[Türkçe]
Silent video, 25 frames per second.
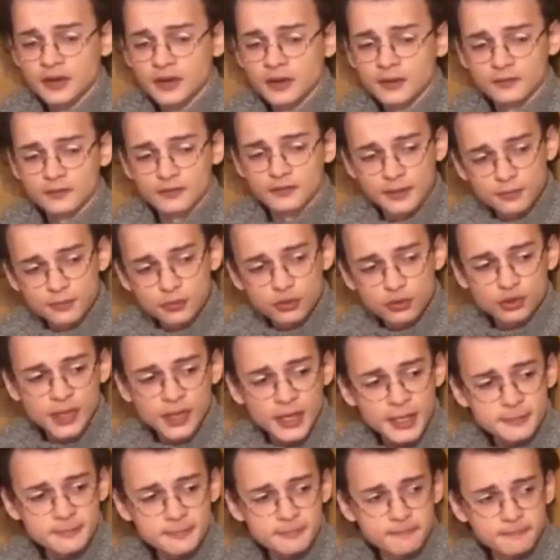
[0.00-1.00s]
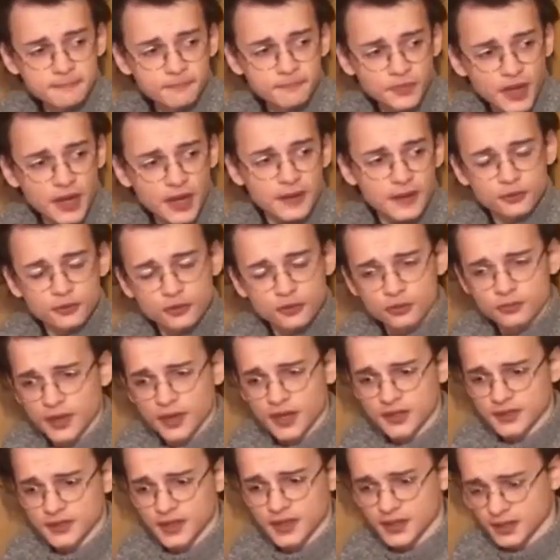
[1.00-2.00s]
Ve burada daha büyük bir
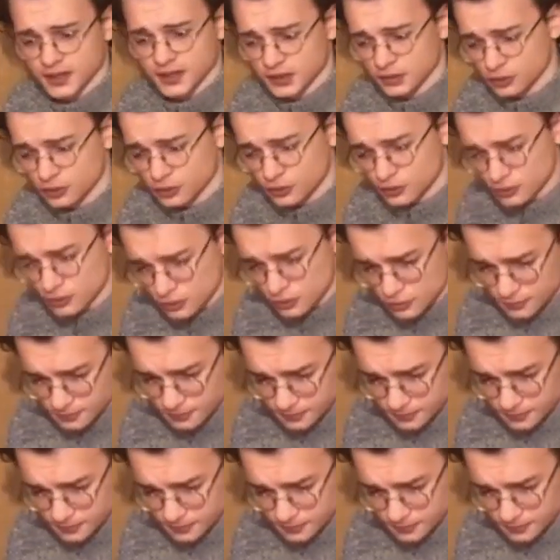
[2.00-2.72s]
hataya giriyoruz.